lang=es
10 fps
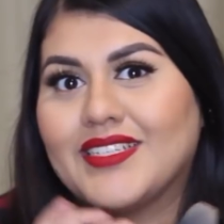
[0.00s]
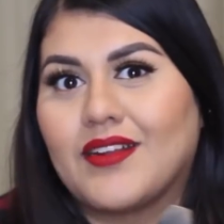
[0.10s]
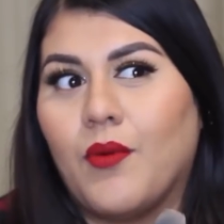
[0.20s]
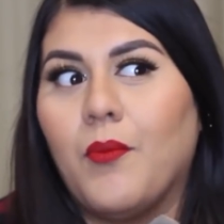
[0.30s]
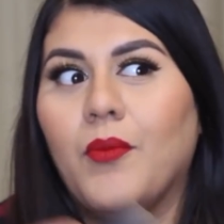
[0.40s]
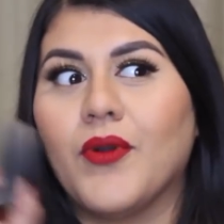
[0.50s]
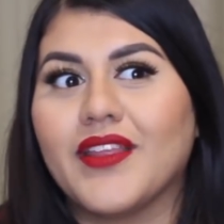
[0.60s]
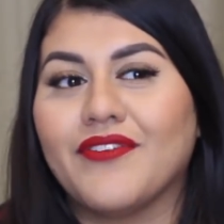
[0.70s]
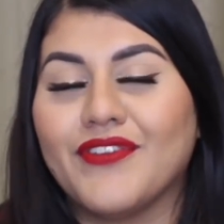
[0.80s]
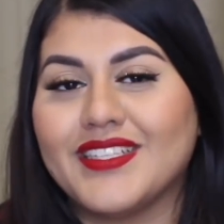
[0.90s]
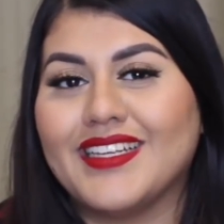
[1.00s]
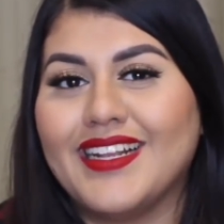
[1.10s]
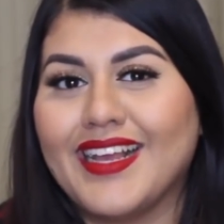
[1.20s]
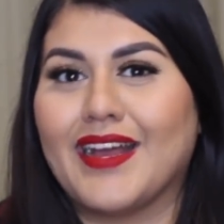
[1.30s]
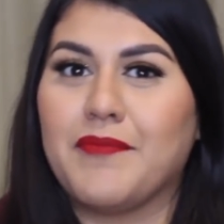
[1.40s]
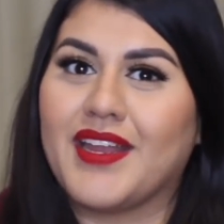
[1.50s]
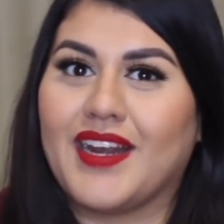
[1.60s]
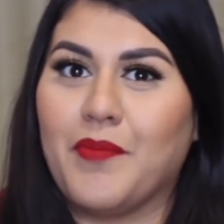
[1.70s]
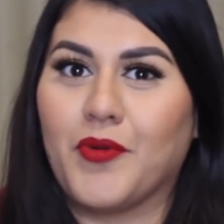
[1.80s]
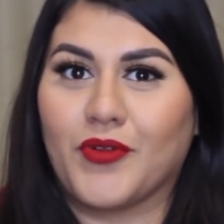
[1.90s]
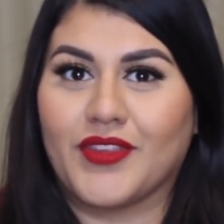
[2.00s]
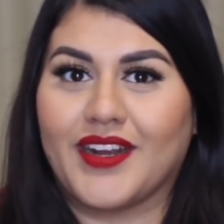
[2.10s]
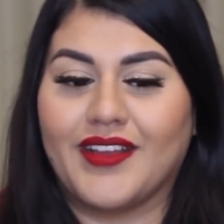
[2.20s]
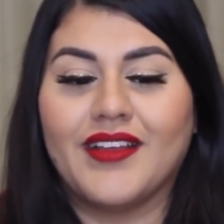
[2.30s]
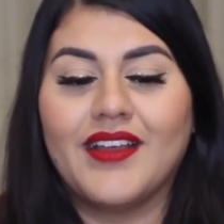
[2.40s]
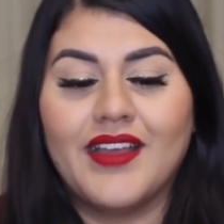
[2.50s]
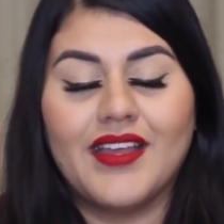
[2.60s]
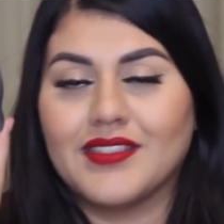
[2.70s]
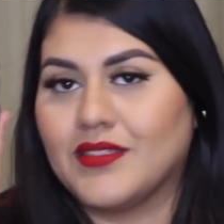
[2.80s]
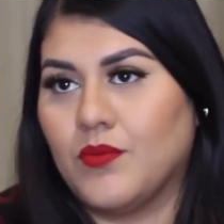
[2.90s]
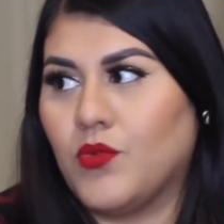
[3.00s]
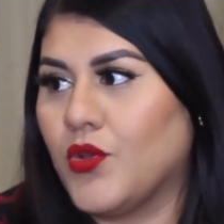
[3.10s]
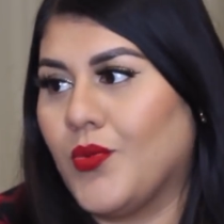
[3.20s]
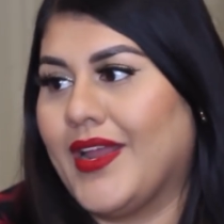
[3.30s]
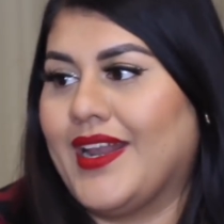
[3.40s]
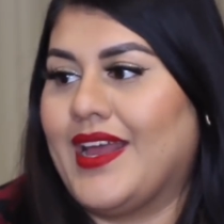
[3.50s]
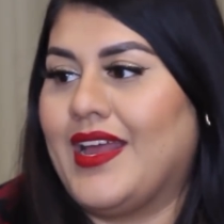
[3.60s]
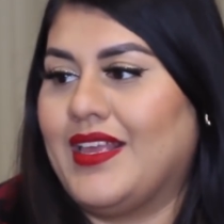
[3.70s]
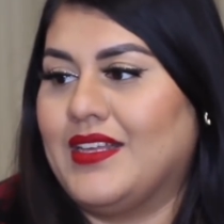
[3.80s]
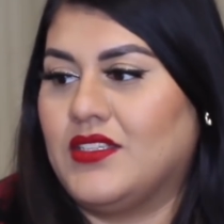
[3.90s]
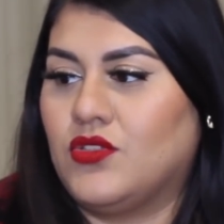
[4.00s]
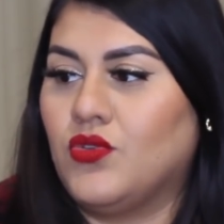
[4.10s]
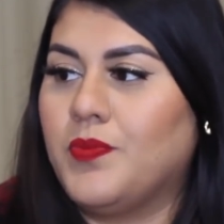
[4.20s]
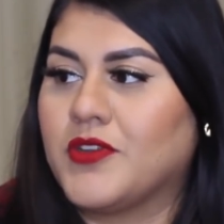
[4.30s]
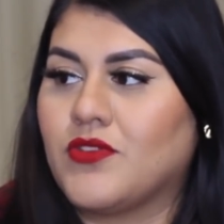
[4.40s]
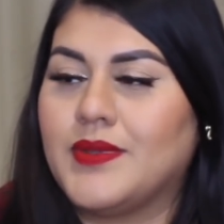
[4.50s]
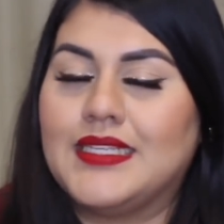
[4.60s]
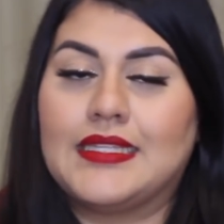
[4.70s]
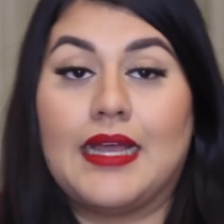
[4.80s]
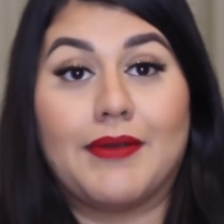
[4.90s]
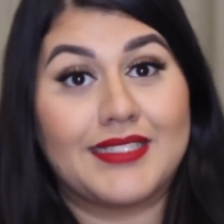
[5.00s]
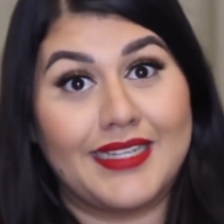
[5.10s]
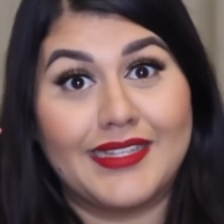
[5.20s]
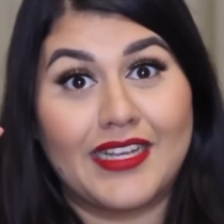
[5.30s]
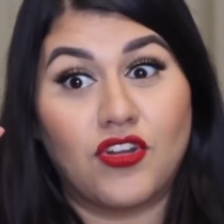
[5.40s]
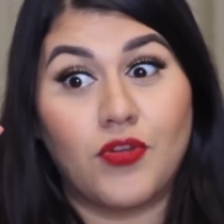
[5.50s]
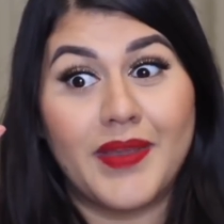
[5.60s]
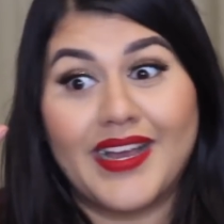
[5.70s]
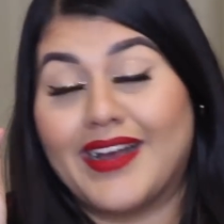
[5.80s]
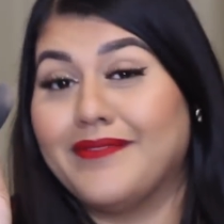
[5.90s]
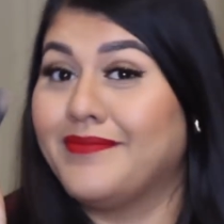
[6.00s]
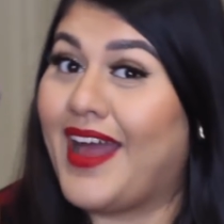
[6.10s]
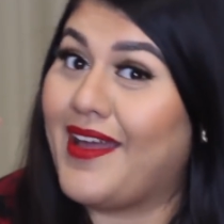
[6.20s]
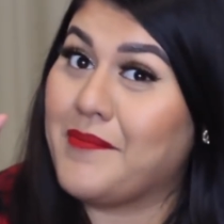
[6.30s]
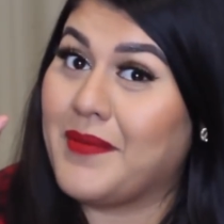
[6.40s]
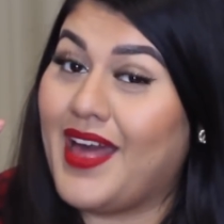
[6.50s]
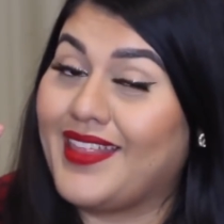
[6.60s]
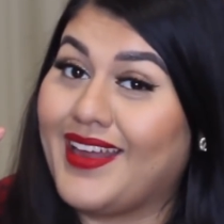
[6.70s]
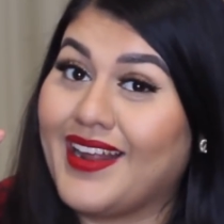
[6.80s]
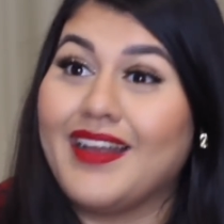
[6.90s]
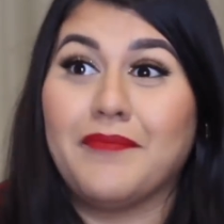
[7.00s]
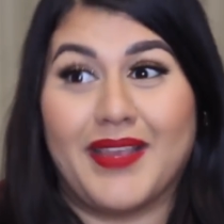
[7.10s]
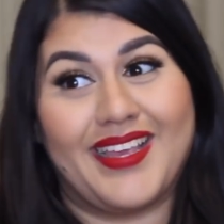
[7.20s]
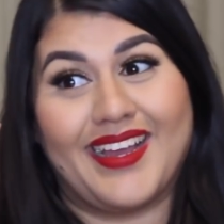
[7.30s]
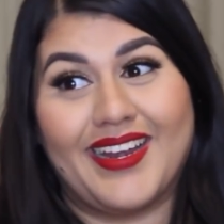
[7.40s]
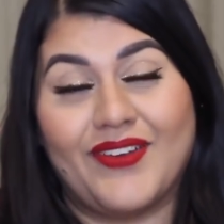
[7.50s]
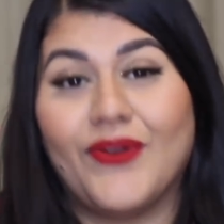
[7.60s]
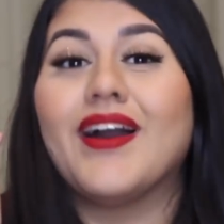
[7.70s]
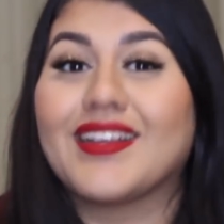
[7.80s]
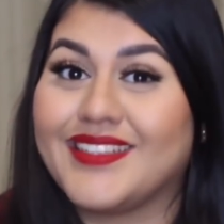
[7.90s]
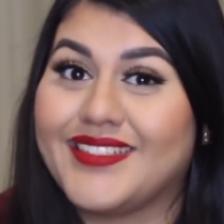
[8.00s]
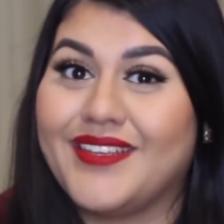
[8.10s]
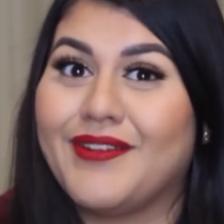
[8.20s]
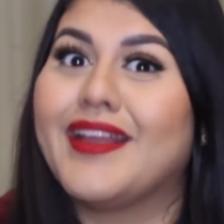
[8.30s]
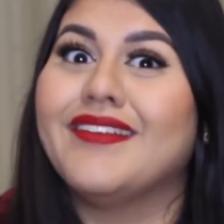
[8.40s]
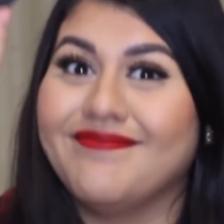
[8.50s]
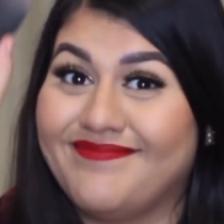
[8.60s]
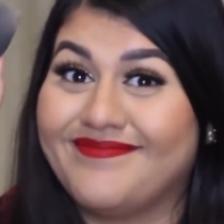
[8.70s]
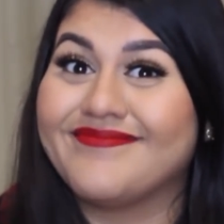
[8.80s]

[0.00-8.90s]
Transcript: a ser muy difícil cambiarla por otra. Es muy buena y es súper suavecita, bastante económica, Adara, mexicano, accesible,